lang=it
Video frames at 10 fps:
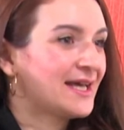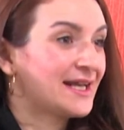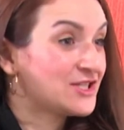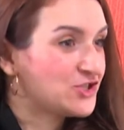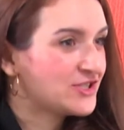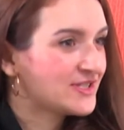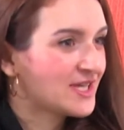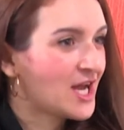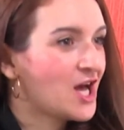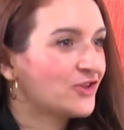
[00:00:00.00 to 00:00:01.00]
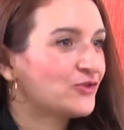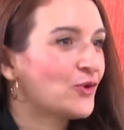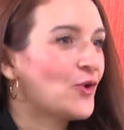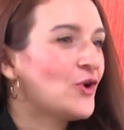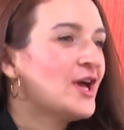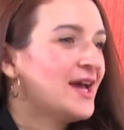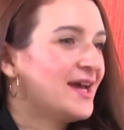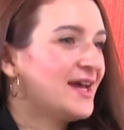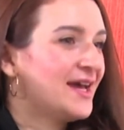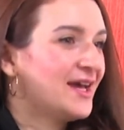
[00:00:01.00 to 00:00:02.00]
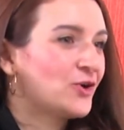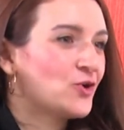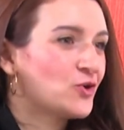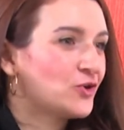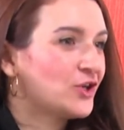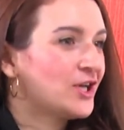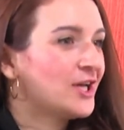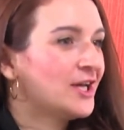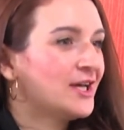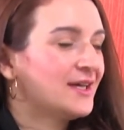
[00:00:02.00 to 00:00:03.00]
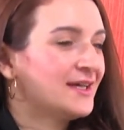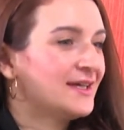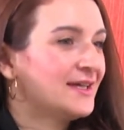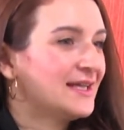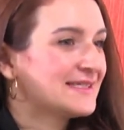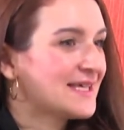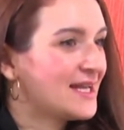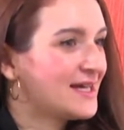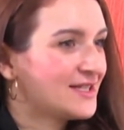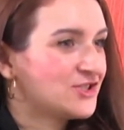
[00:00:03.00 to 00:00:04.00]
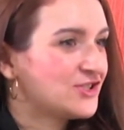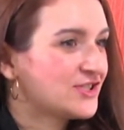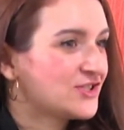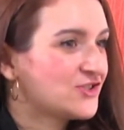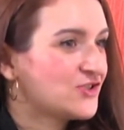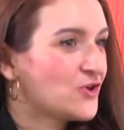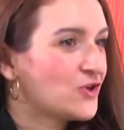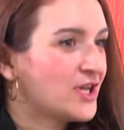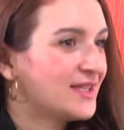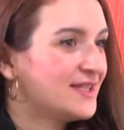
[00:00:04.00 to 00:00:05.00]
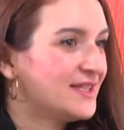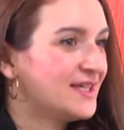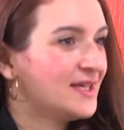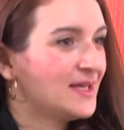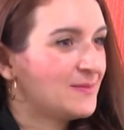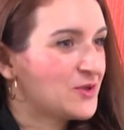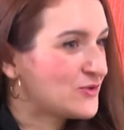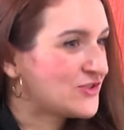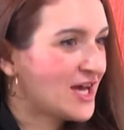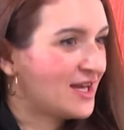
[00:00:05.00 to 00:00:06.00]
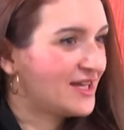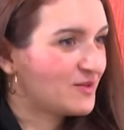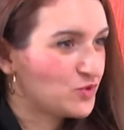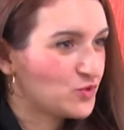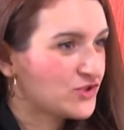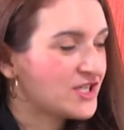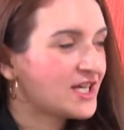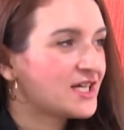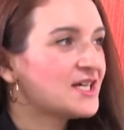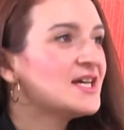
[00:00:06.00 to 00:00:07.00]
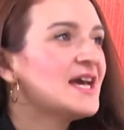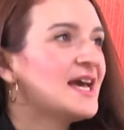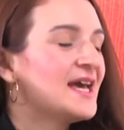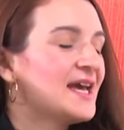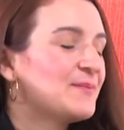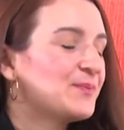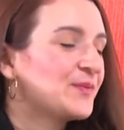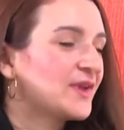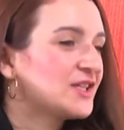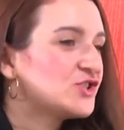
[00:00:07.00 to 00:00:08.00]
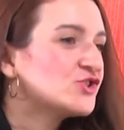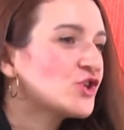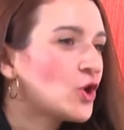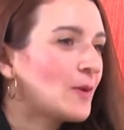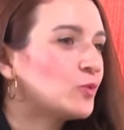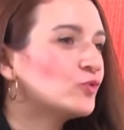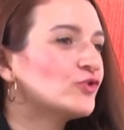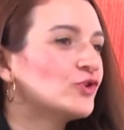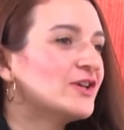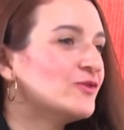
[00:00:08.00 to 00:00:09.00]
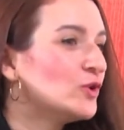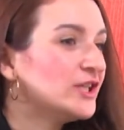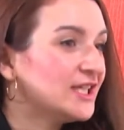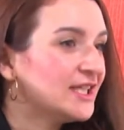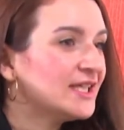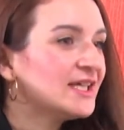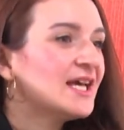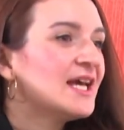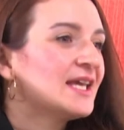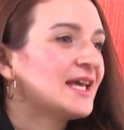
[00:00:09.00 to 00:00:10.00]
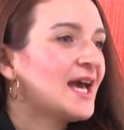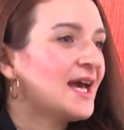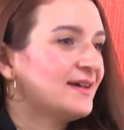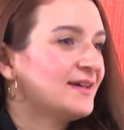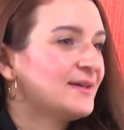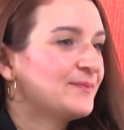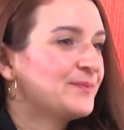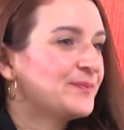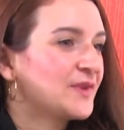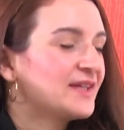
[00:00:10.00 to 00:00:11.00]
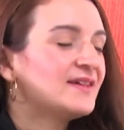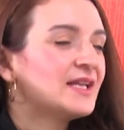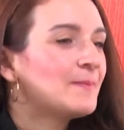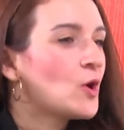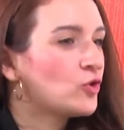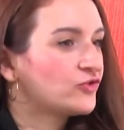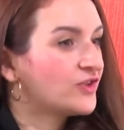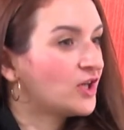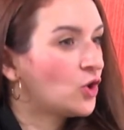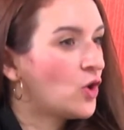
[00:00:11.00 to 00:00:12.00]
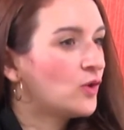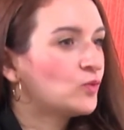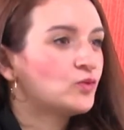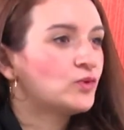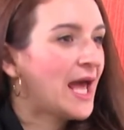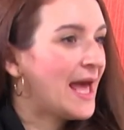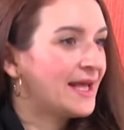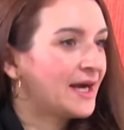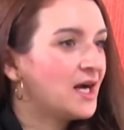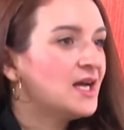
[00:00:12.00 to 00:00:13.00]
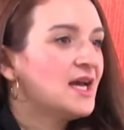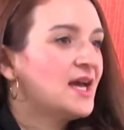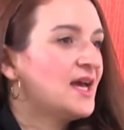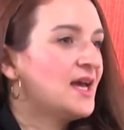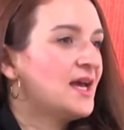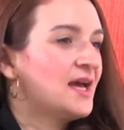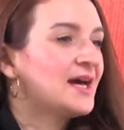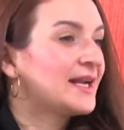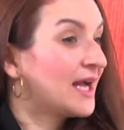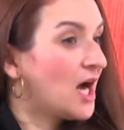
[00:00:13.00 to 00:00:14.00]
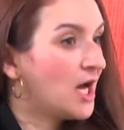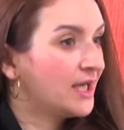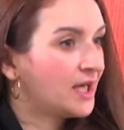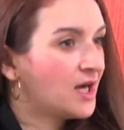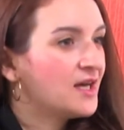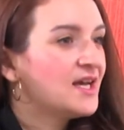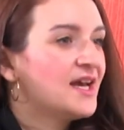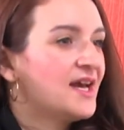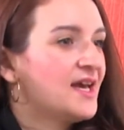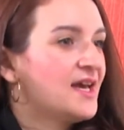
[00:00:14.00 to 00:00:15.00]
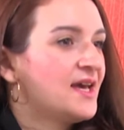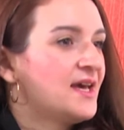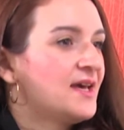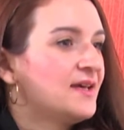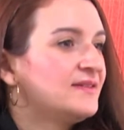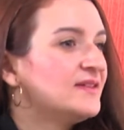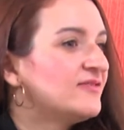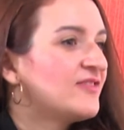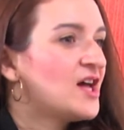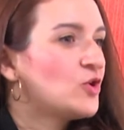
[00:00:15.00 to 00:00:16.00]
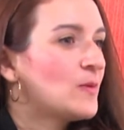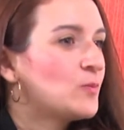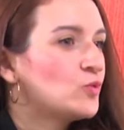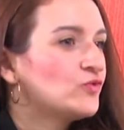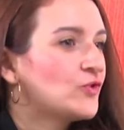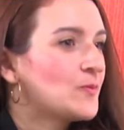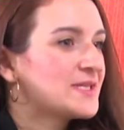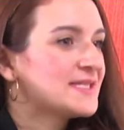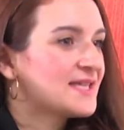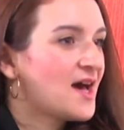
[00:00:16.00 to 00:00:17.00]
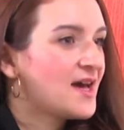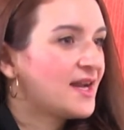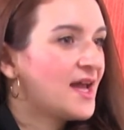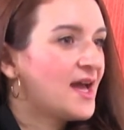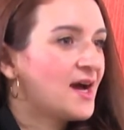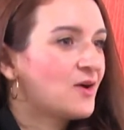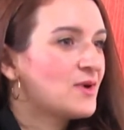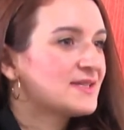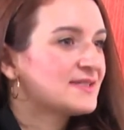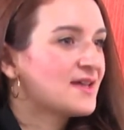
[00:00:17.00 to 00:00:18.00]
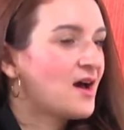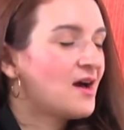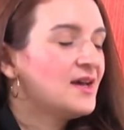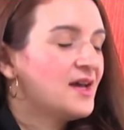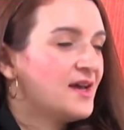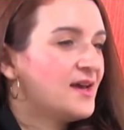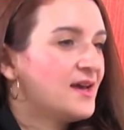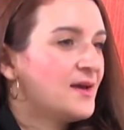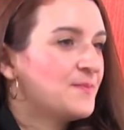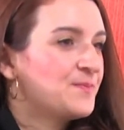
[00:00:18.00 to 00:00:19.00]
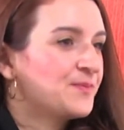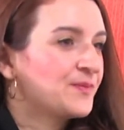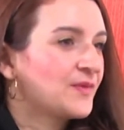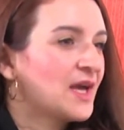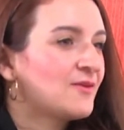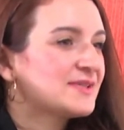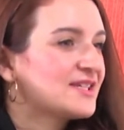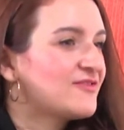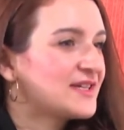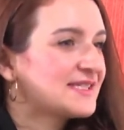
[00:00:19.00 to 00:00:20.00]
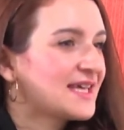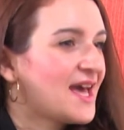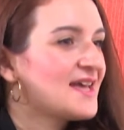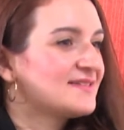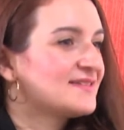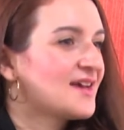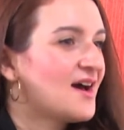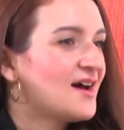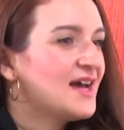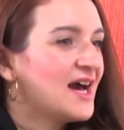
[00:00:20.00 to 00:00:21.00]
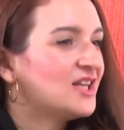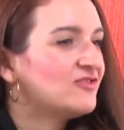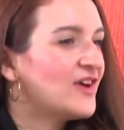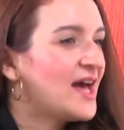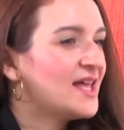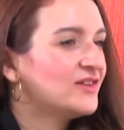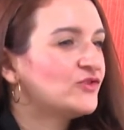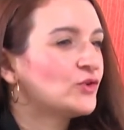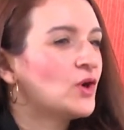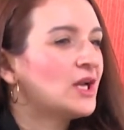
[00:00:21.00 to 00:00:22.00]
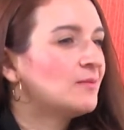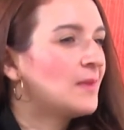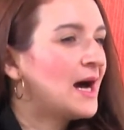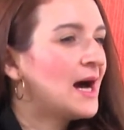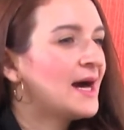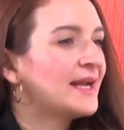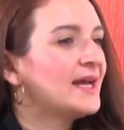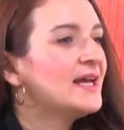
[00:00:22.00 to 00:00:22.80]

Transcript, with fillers: registrato eh, con eh, la sala registrazione di Piero Sala Air Music. E, ehm, mh, ci sono appunto dei violini che ehm, ti riportano a un'era eh, arcaica, eh, ti fanno appunto pensare a questa, ehm, a questa freschezza, al vento, al mare,